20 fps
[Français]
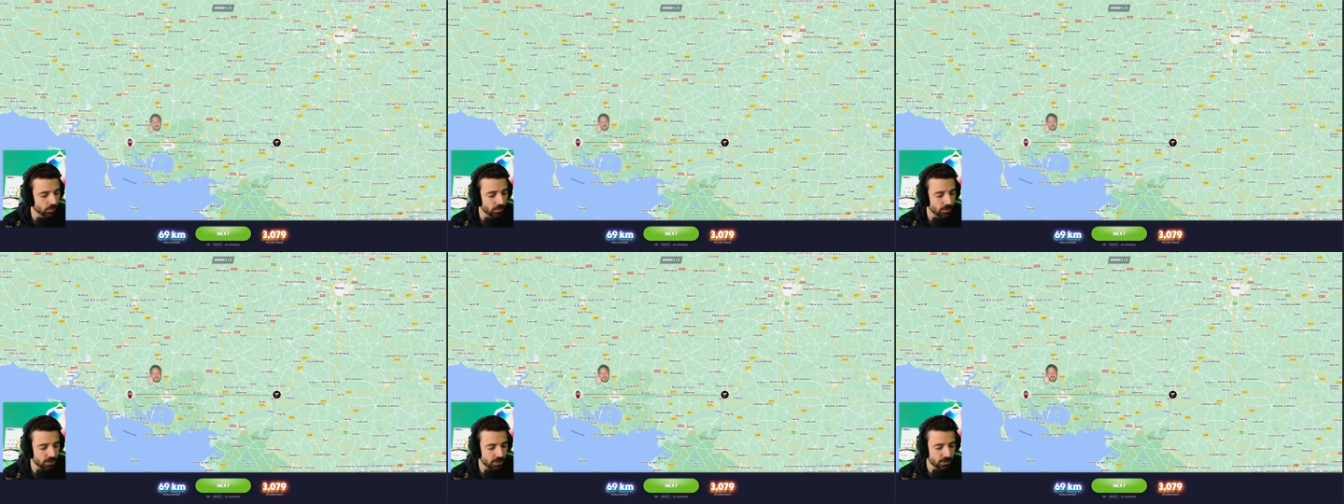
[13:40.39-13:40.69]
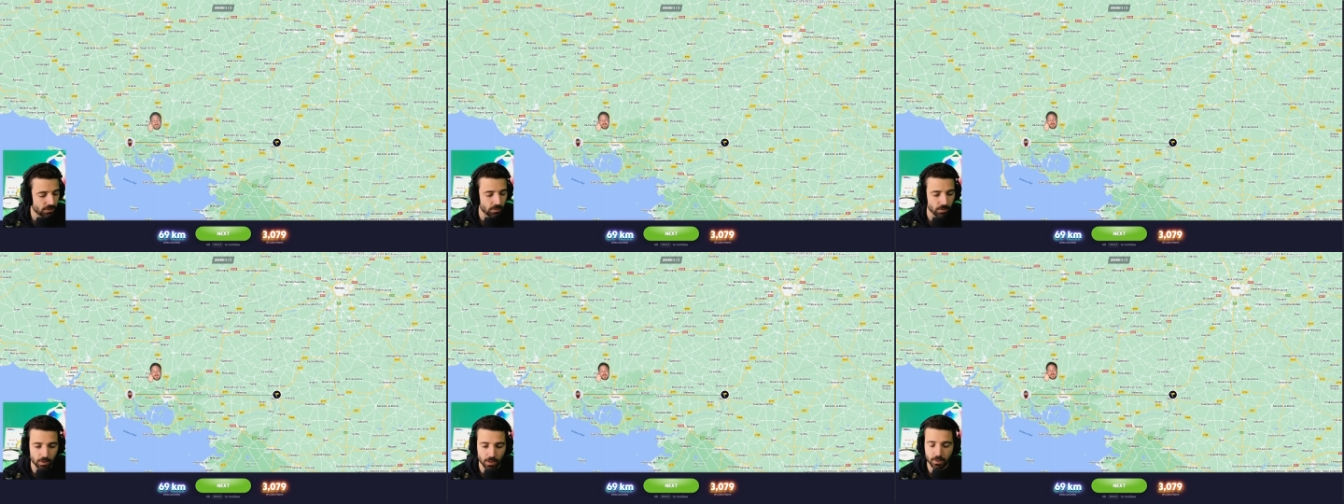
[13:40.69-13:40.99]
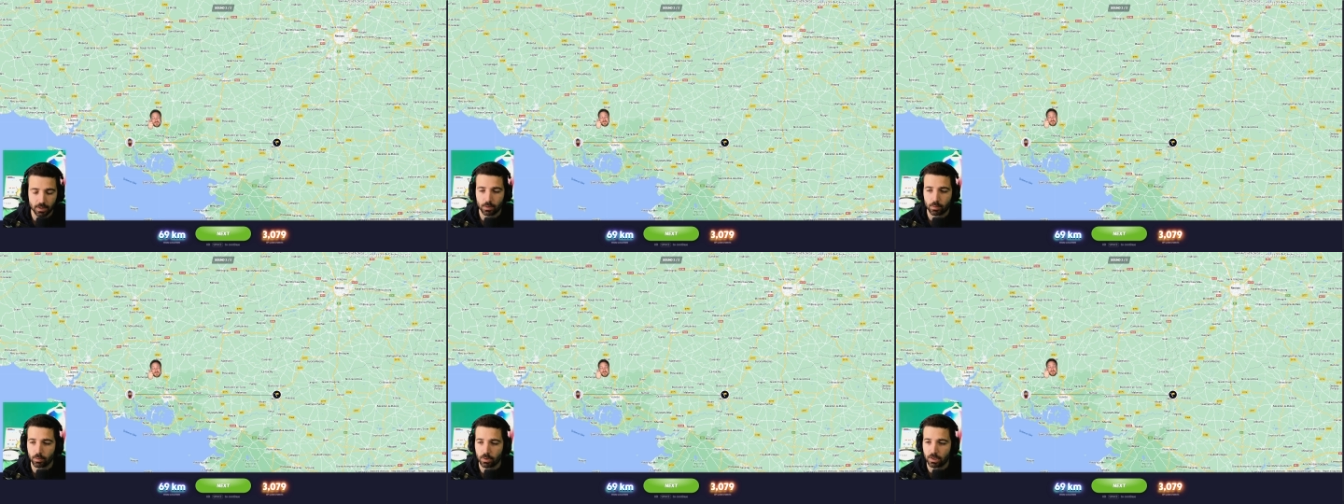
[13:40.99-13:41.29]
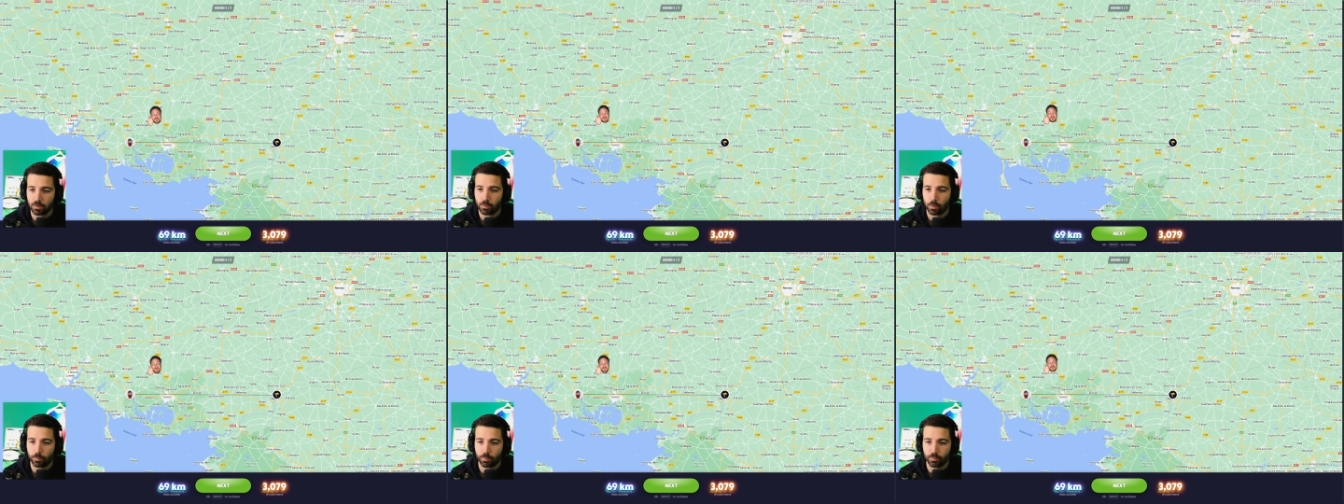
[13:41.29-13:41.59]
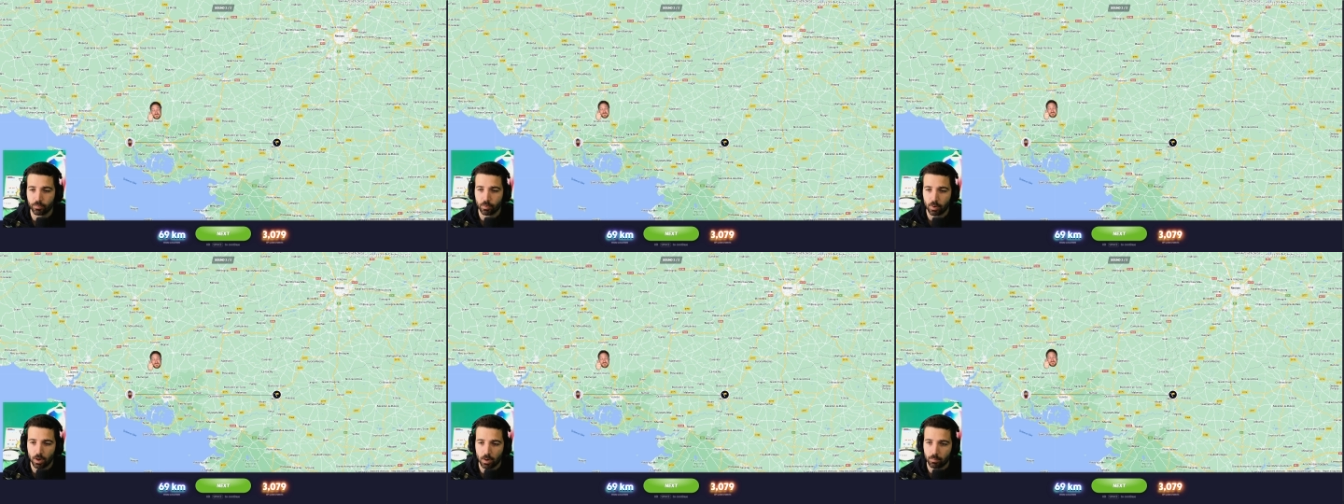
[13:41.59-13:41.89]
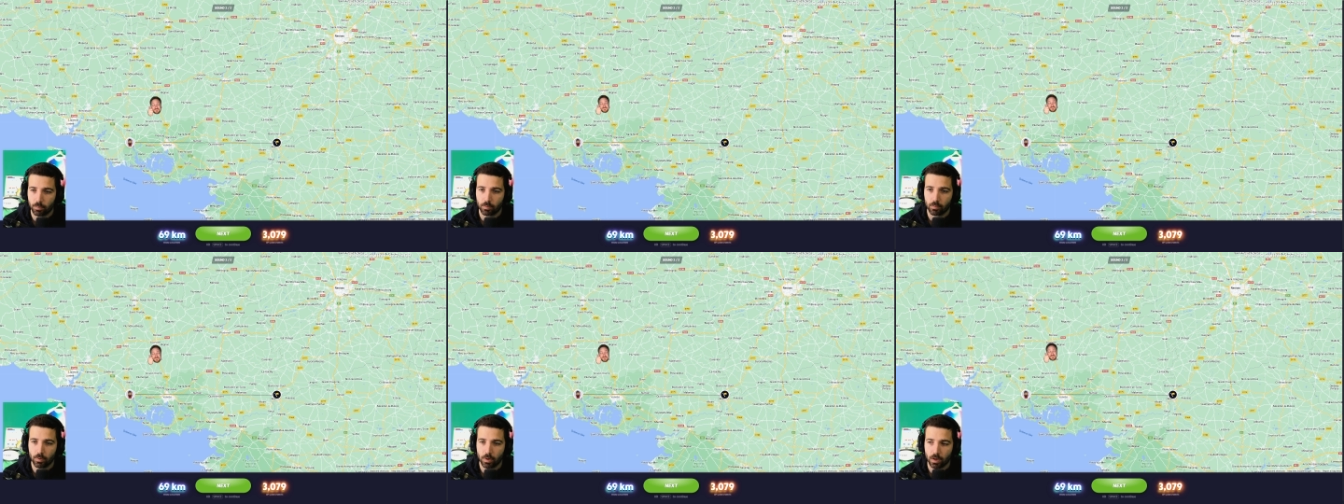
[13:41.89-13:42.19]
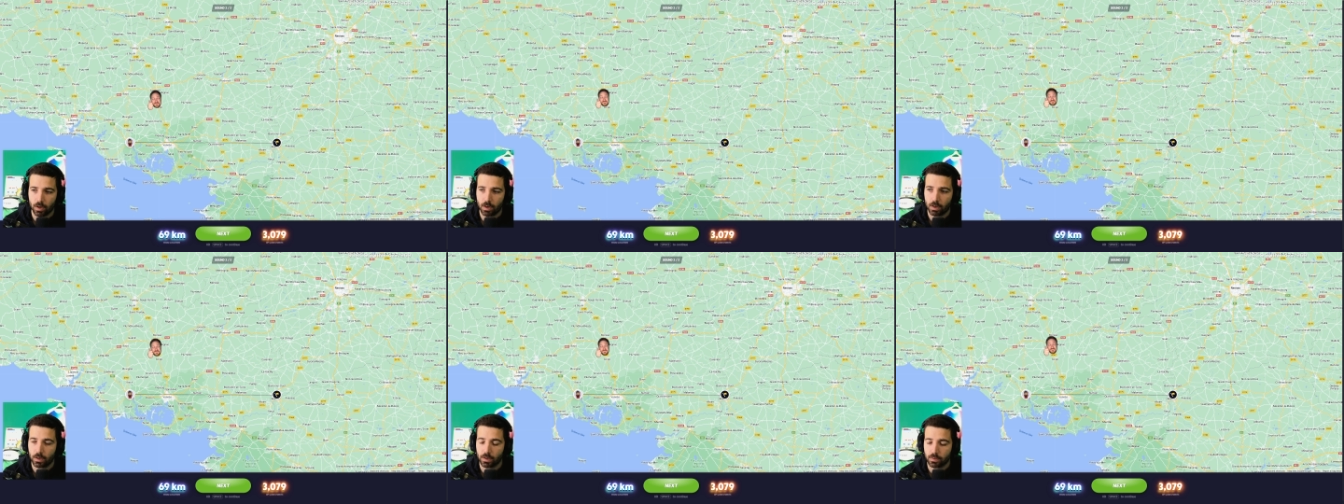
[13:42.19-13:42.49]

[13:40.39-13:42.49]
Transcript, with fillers: Ils disent qu'il y a des trucs qu'ils veulent plus voir. Bon, voilà.